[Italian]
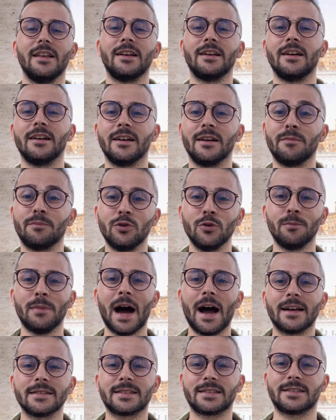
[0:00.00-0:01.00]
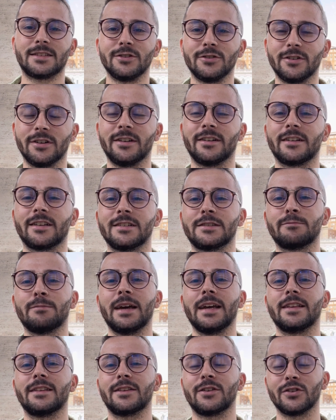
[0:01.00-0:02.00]
eh, più basso
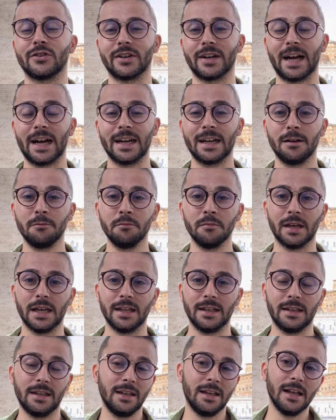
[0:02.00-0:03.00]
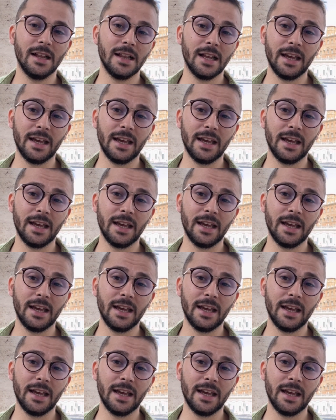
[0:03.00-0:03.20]
rispetto a Gambetti